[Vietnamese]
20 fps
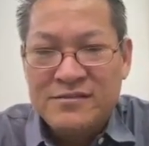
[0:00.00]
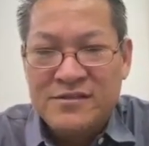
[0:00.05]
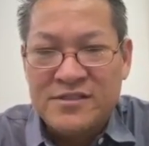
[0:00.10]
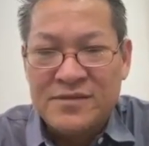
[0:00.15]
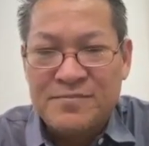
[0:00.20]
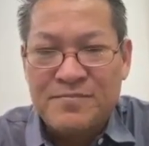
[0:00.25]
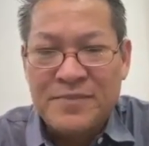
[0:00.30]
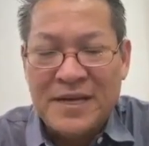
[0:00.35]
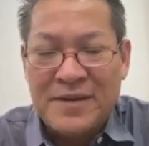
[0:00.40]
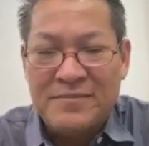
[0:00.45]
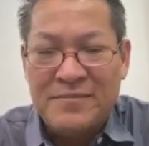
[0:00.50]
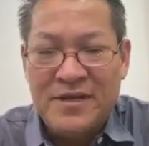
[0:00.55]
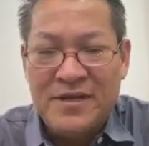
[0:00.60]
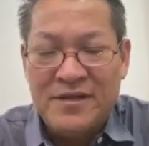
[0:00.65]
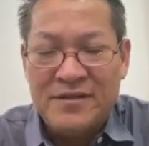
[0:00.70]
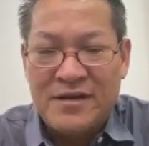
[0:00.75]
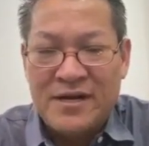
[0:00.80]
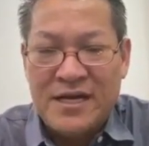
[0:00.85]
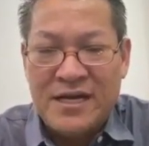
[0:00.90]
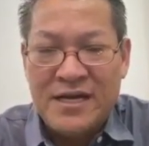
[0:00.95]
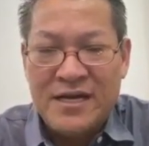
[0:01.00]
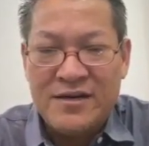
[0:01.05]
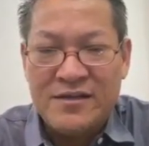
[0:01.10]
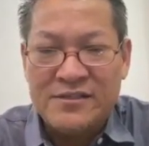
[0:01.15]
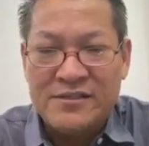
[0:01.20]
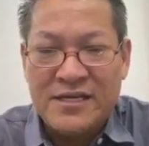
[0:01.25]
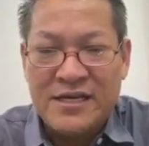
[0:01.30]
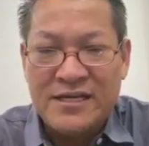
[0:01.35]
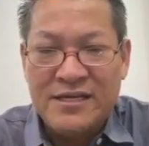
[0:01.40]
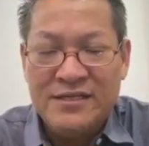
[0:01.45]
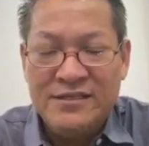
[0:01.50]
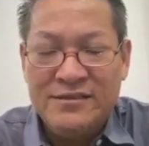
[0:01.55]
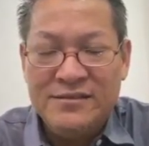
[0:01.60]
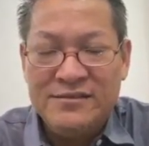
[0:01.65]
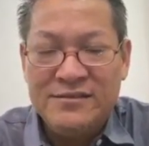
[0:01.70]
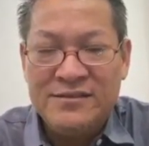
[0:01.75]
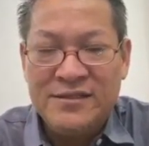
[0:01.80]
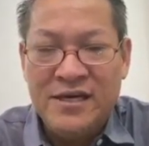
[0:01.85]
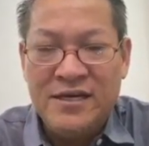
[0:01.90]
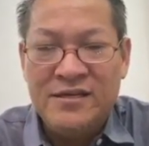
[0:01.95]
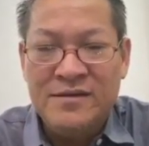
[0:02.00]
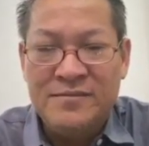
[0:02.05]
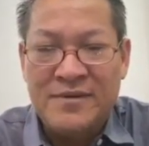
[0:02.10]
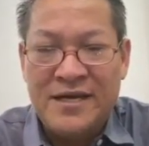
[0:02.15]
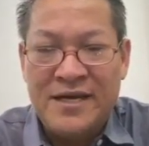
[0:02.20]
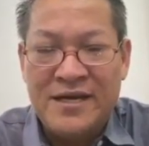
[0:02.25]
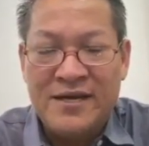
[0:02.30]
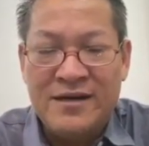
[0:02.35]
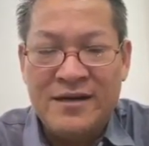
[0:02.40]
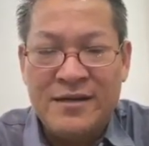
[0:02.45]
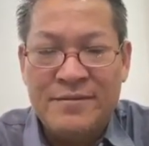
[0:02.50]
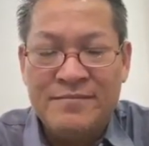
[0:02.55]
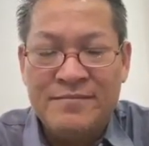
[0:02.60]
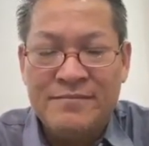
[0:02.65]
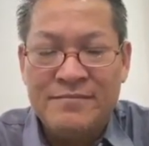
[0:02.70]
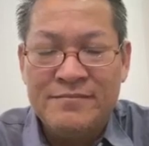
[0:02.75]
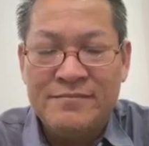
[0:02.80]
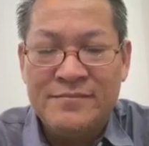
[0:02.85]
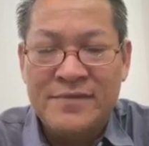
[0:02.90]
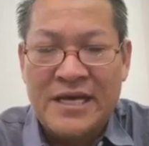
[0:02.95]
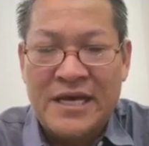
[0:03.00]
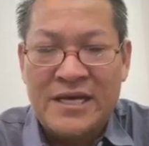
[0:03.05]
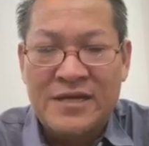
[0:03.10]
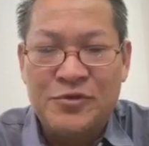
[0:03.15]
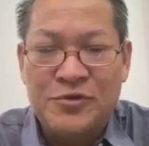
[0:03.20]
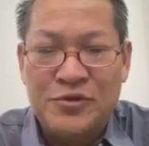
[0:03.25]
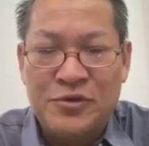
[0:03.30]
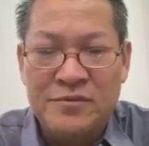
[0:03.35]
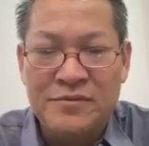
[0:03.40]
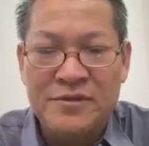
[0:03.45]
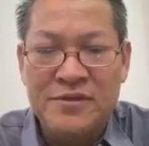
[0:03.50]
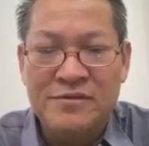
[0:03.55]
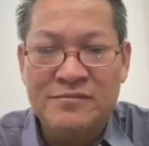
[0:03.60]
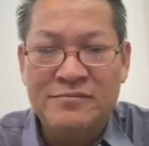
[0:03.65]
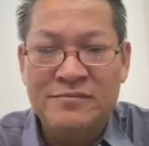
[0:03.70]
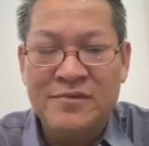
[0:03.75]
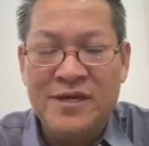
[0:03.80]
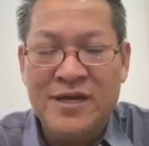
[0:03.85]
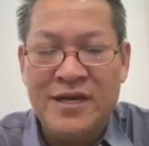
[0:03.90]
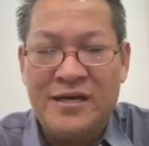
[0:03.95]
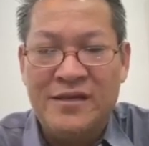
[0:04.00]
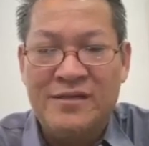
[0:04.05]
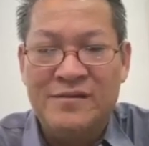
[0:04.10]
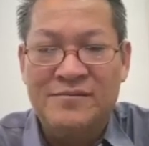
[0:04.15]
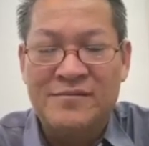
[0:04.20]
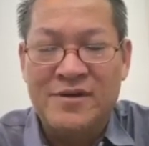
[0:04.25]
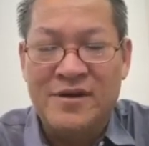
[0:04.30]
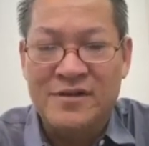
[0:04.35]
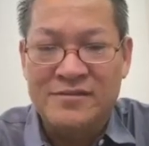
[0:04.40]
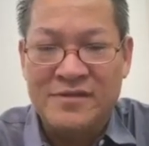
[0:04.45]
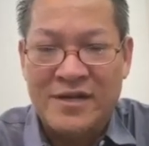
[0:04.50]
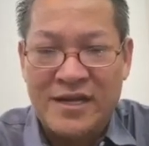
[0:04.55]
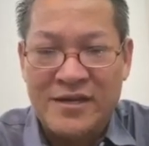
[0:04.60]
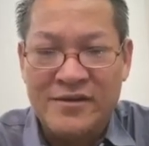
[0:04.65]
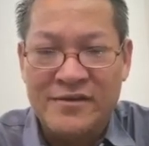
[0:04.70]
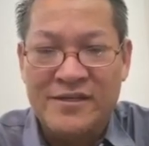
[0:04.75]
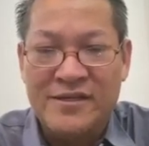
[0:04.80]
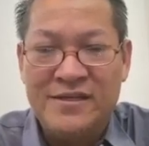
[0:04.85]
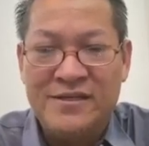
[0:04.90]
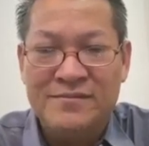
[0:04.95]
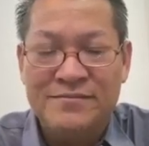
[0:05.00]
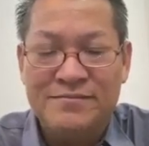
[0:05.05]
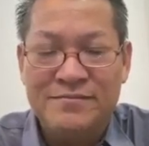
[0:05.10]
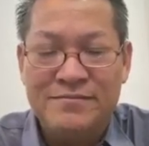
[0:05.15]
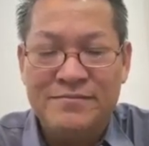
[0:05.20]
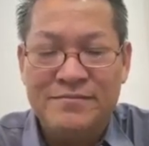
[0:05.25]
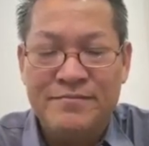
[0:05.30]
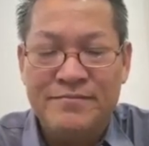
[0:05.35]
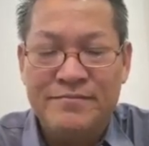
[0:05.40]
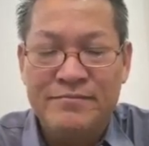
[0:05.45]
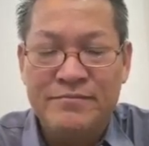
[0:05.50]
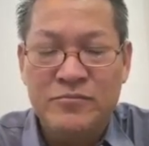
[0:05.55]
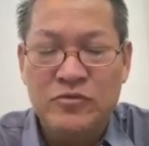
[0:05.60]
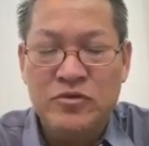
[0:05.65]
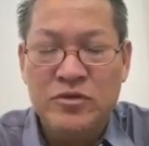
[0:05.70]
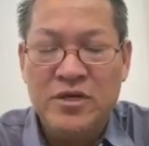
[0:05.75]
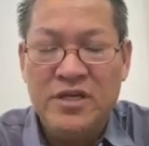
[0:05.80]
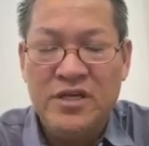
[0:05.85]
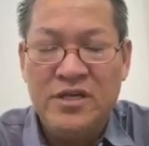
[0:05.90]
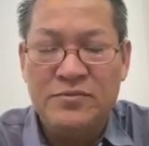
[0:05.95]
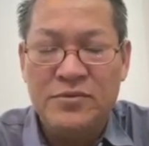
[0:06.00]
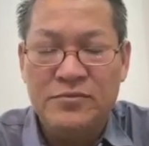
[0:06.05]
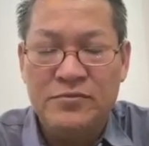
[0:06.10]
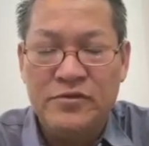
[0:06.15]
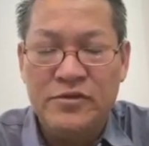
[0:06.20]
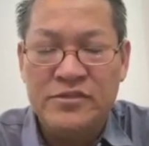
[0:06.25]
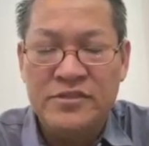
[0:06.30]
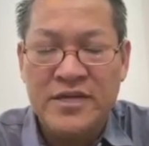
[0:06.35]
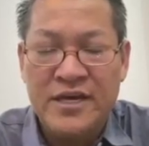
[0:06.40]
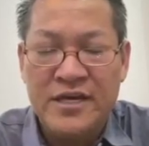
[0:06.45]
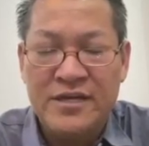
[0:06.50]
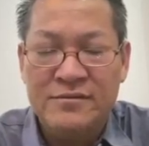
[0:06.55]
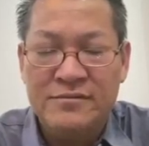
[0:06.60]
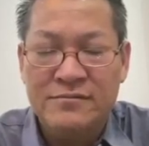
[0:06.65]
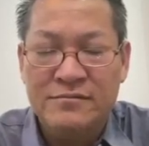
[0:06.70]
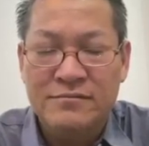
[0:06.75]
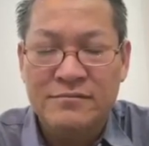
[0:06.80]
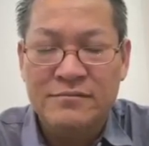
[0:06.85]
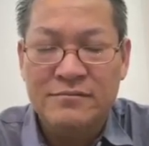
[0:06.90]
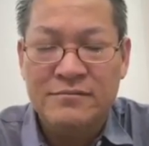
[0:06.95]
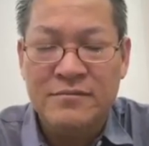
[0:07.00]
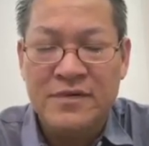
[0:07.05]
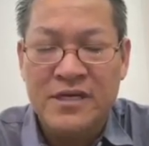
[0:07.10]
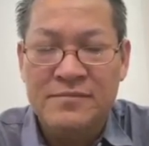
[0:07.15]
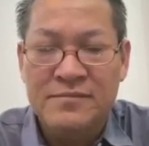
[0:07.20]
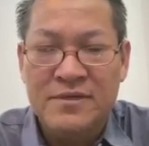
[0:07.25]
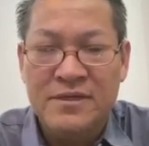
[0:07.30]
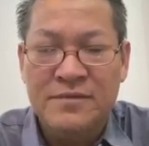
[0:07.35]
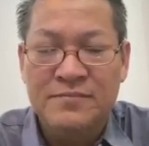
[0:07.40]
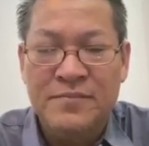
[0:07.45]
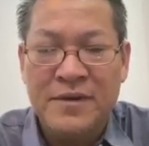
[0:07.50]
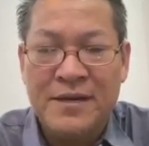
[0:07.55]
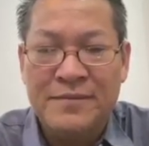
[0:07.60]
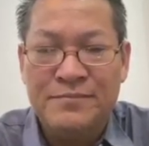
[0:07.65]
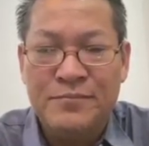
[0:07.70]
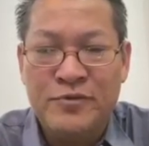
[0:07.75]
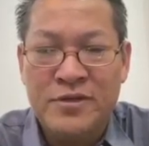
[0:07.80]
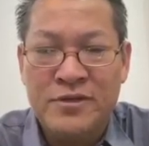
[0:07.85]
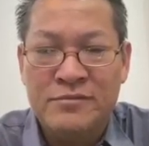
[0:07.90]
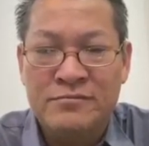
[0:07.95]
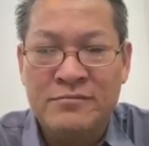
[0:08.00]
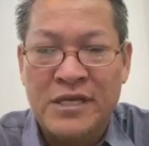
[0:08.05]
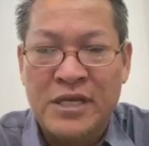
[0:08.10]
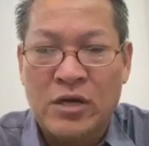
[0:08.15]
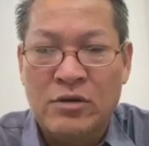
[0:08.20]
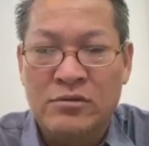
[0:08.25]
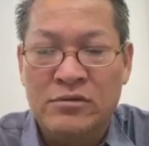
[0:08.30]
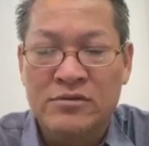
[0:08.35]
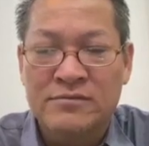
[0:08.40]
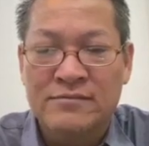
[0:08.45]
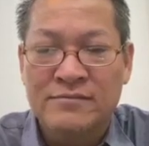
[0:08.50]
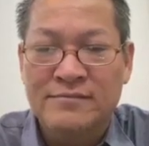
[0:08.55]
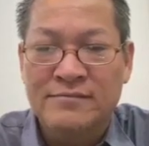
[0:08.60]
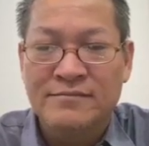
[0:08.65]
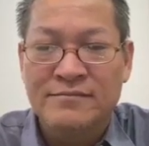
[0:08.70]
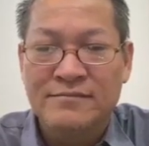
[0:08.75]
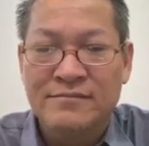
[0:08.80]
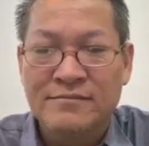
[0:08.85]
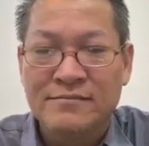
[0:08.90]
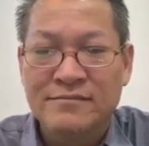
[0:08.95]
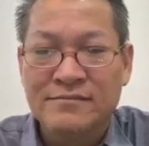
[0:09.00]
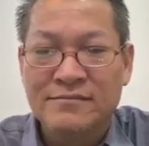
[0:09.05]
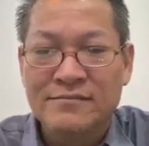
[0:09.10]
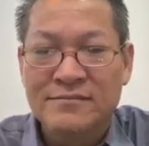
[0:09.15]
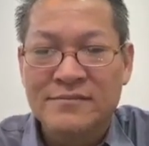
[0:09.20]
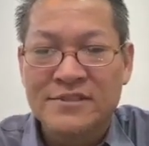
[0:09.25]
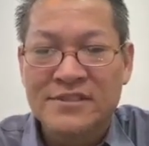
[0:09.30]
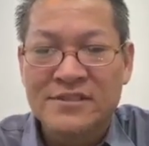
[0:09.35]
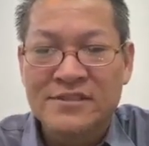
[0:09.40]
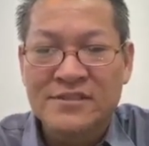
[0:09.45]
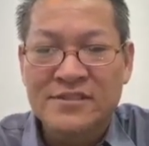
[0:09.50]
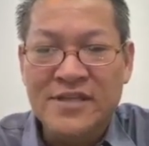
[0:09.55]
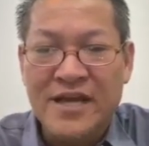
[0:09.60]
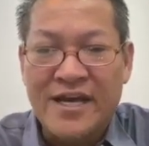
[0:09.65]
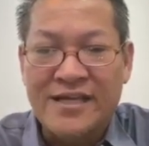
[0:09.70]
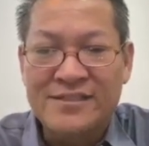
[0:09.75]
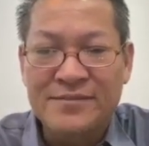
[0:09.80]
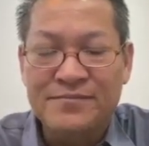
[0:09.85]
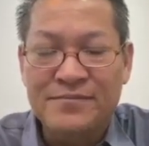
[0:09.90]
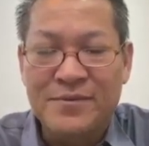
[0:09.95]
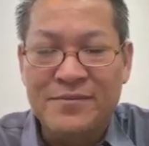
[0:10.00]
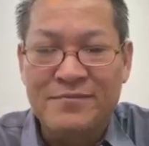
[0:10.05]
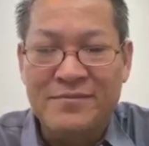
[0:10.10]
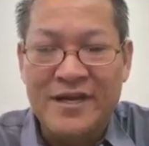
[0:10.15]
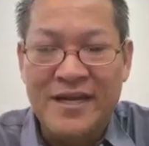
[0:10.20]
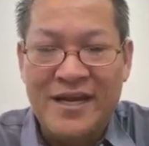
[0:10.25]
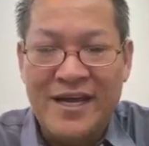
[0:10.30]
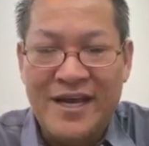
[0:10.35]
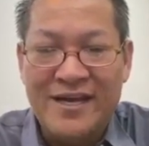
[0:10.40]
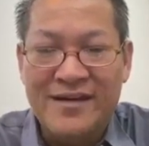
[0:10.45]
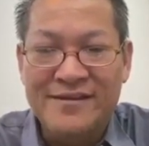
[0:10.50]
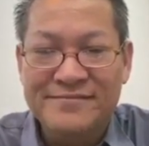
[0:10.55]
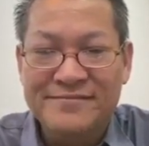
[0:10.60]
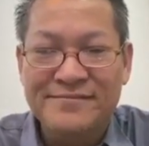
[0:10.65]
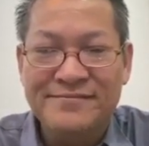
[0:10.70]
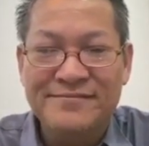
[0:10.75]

chất pram liên đỏ lá đại giá sắc nhưng mà nè nè đang mà chuột nhom hay nhom đó sai ok buôn liên và môi sai bay mơn pram pon bay rồi sai sắp còn bay nè